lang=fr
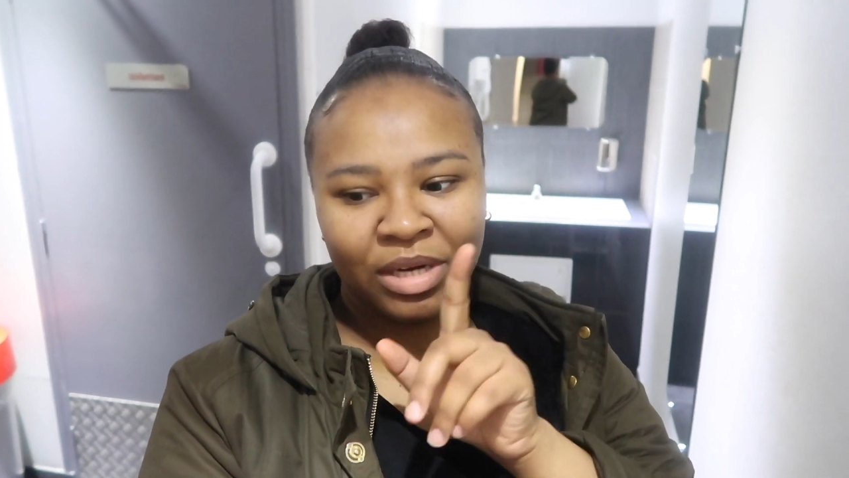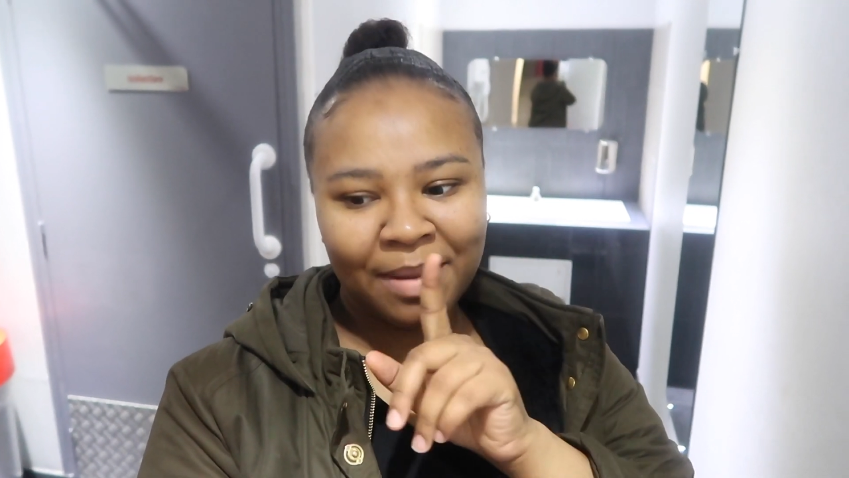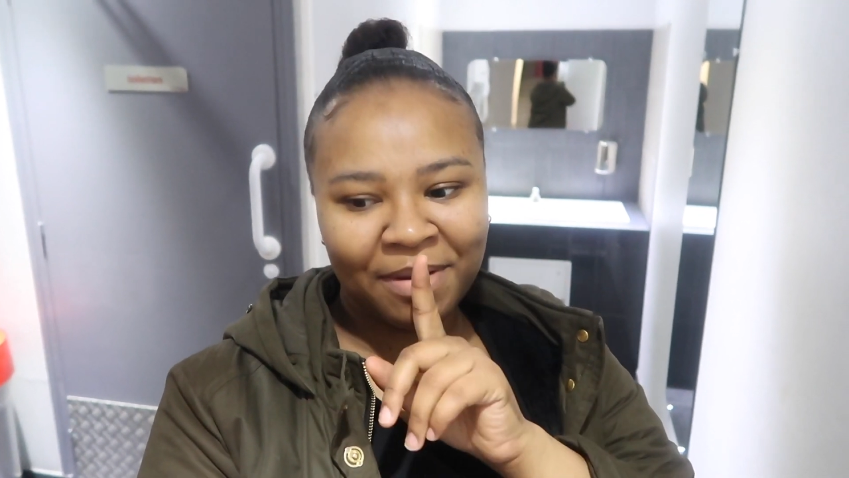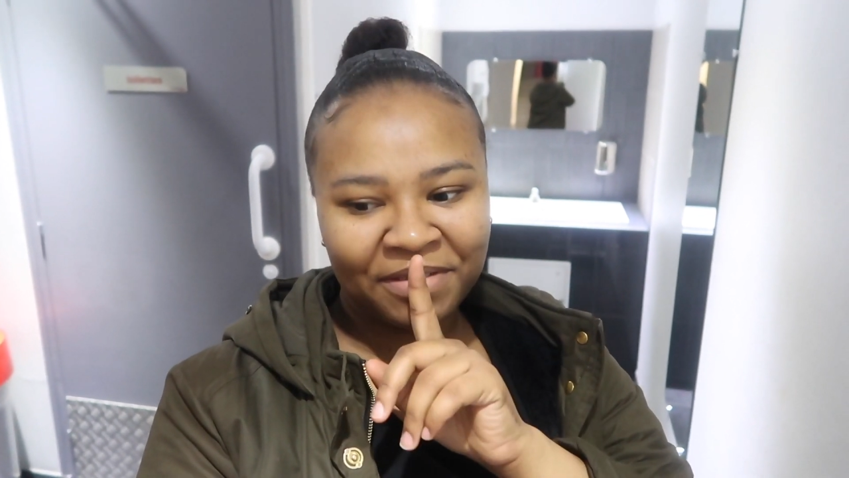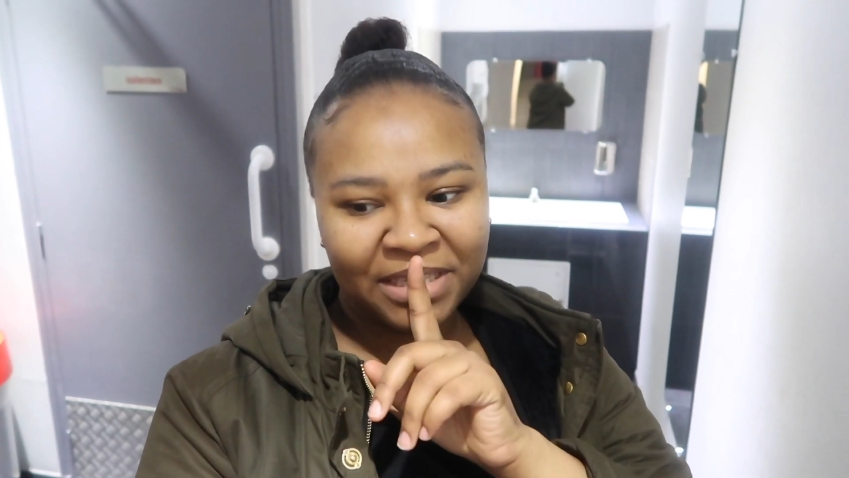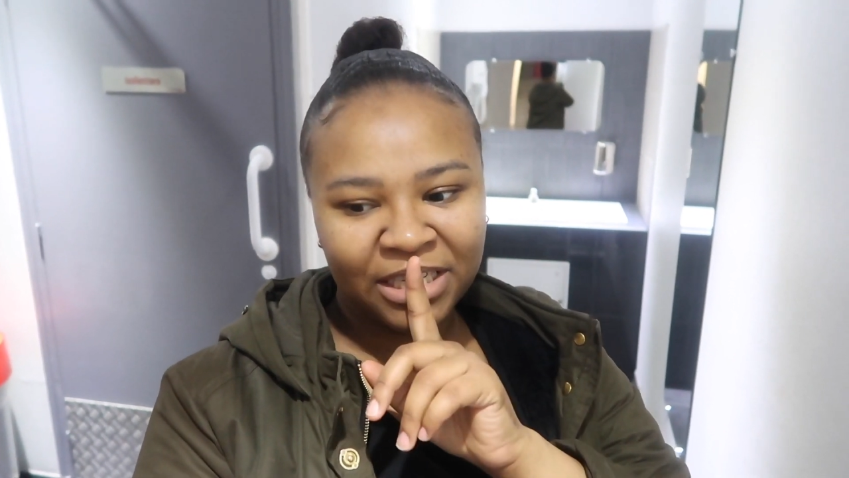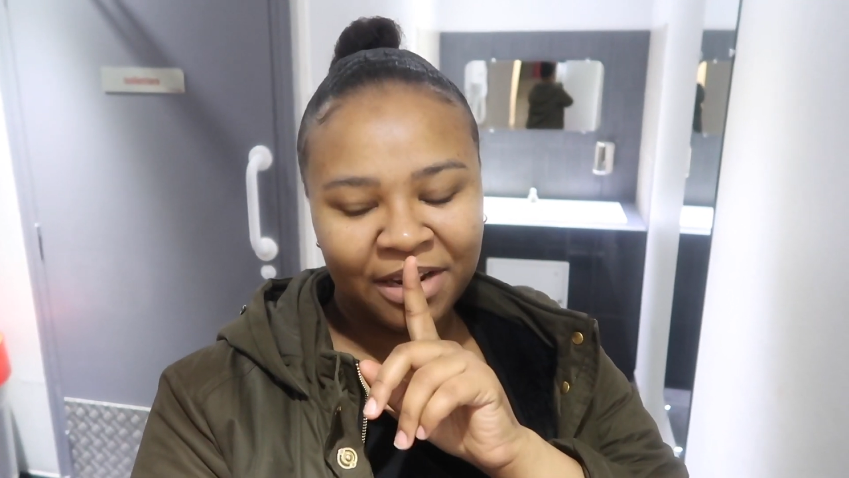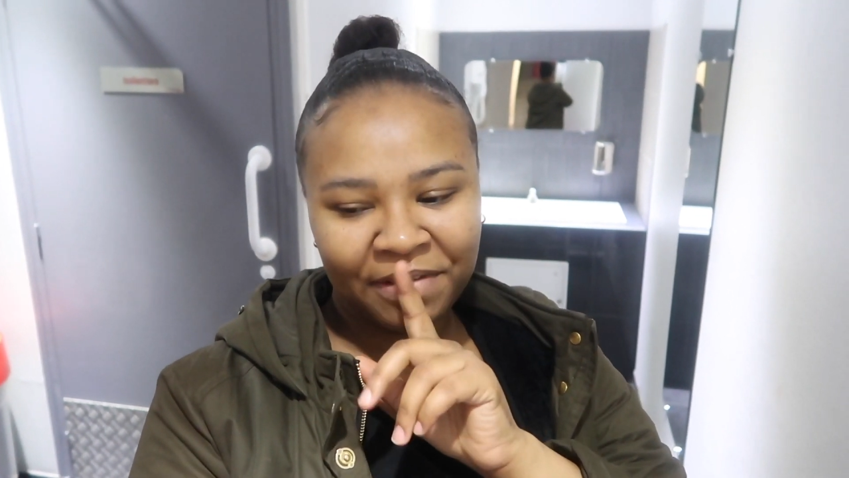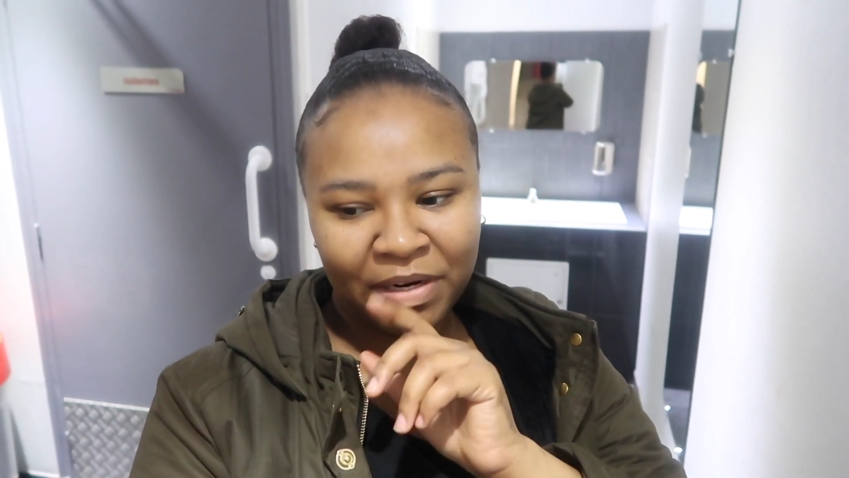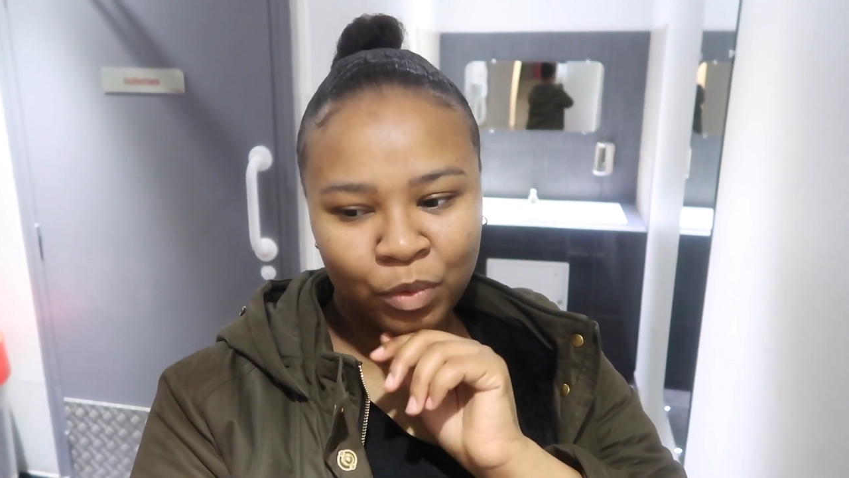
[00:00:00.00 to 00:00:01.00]
Elle m'avait
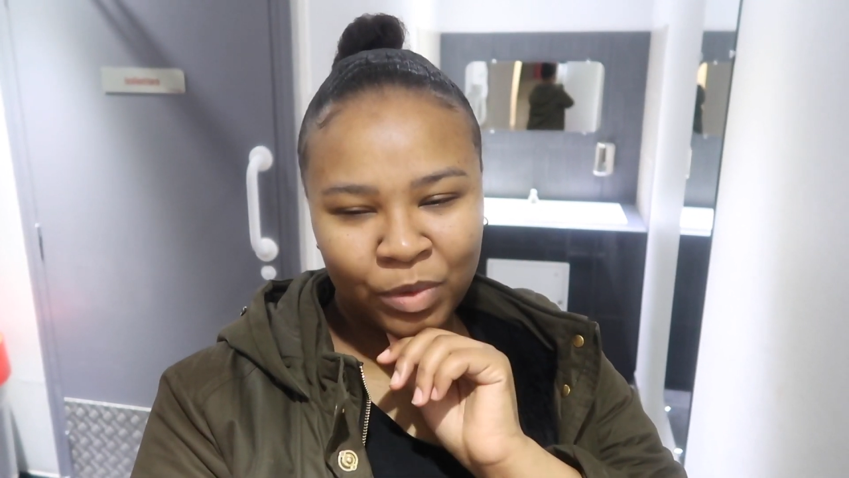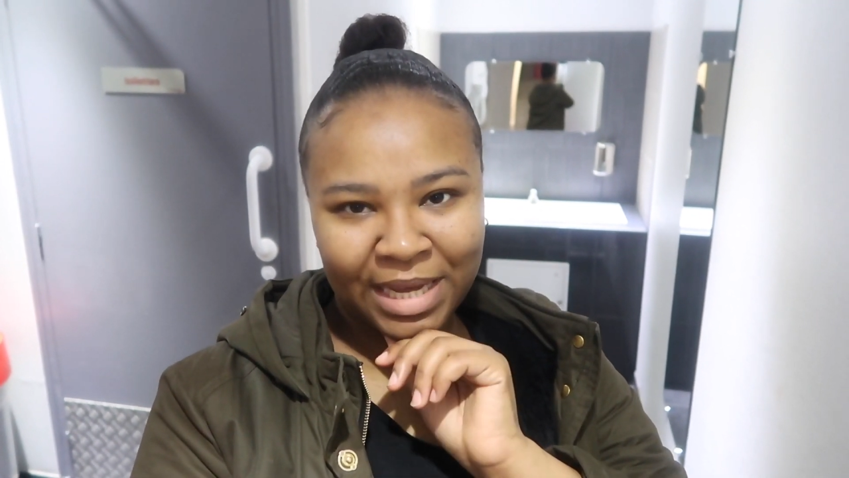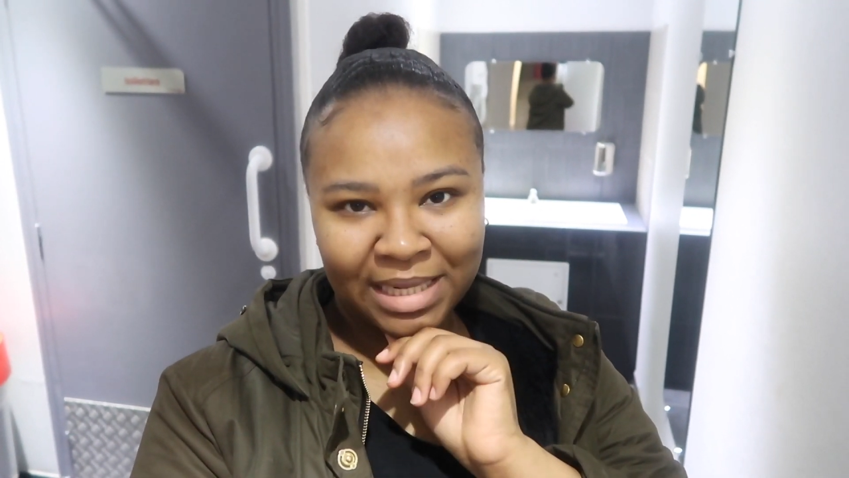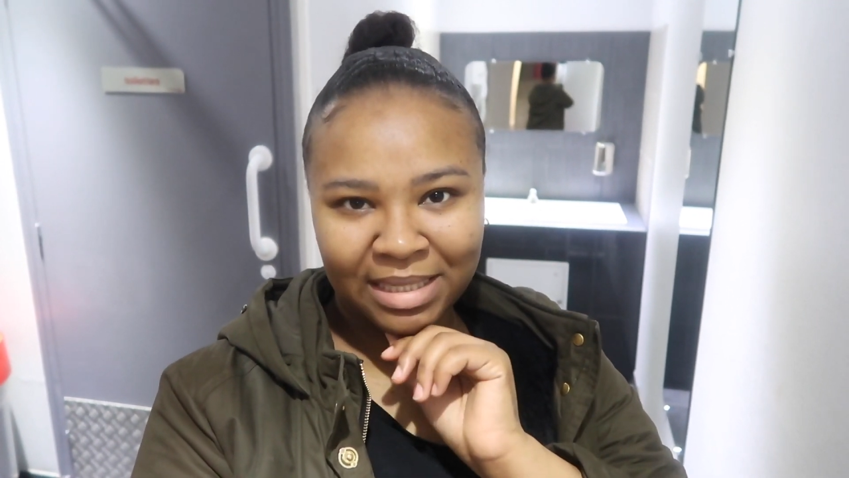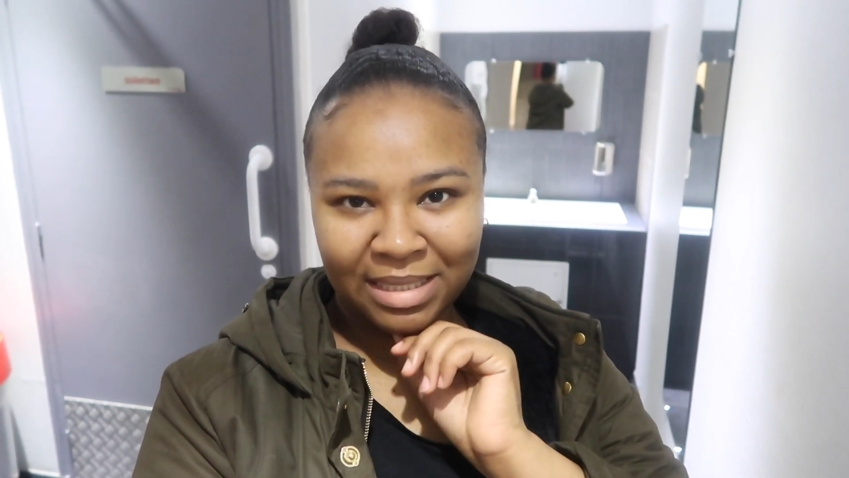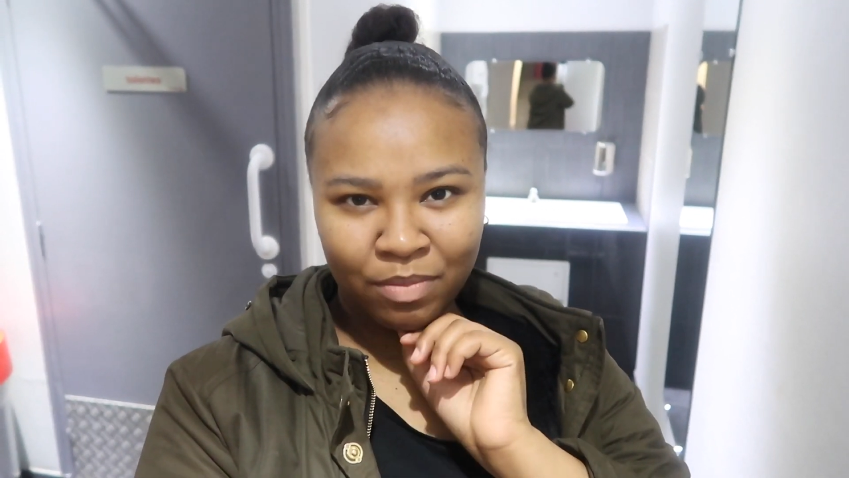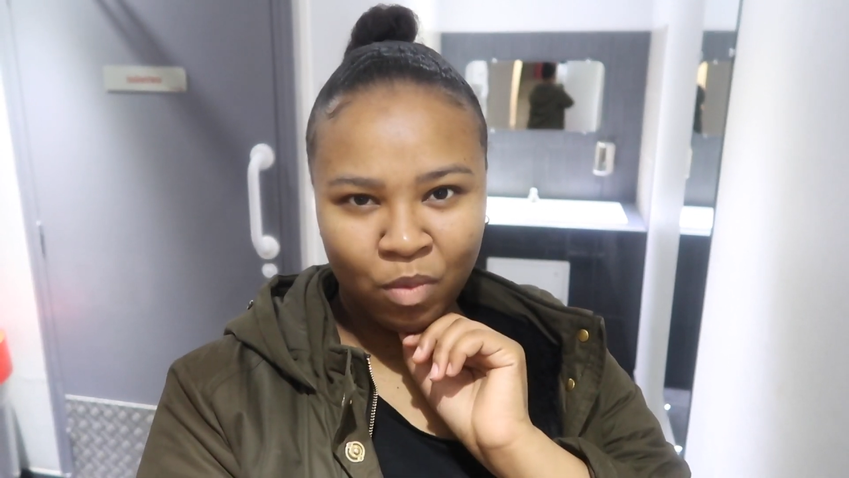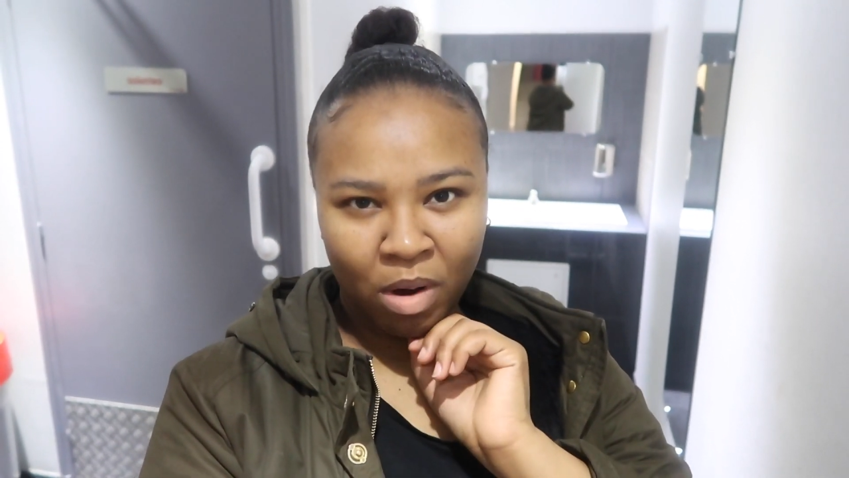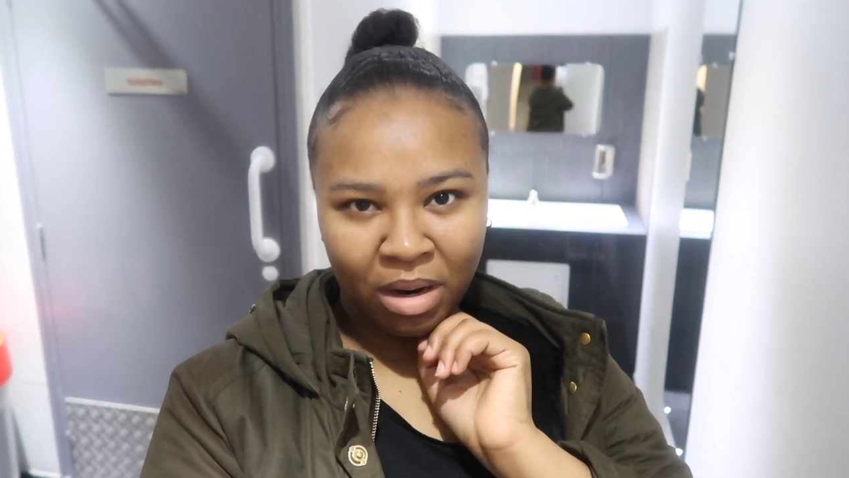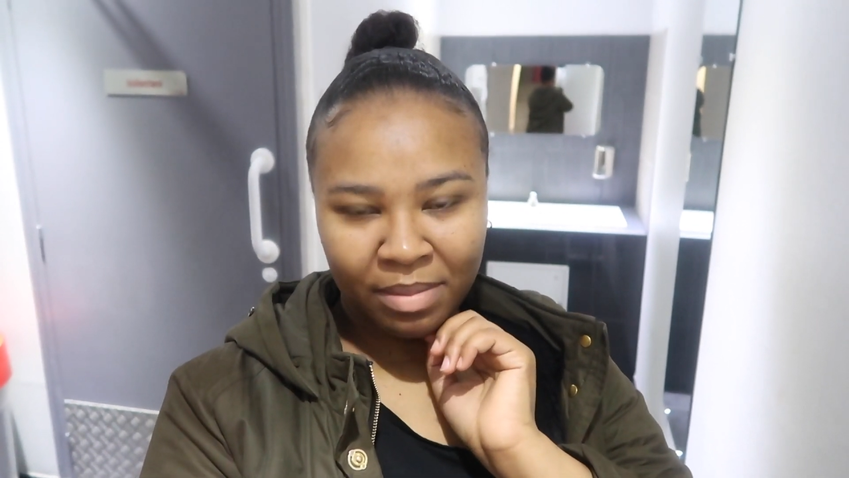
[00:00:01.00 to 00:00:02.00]
déjà fait le coup il y a 6
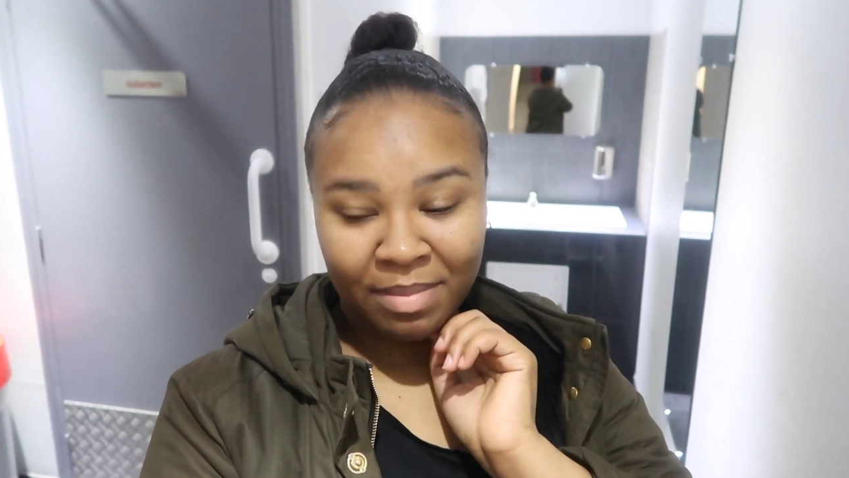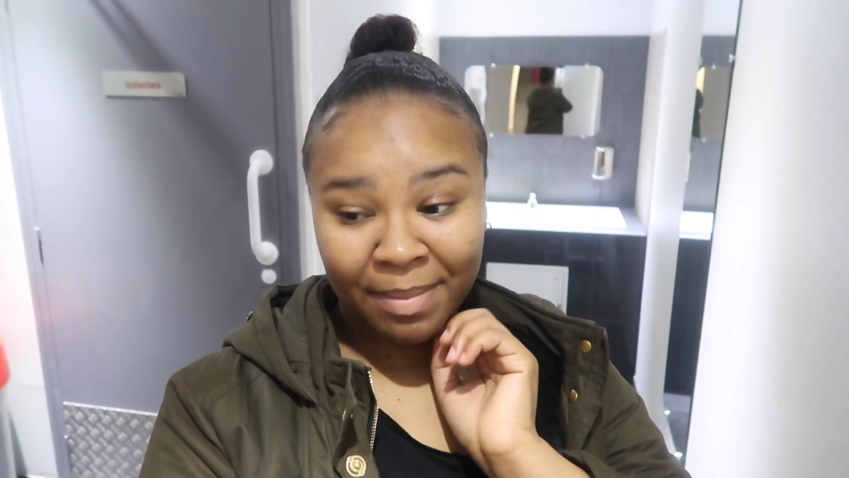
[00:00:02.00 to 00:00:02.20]
mois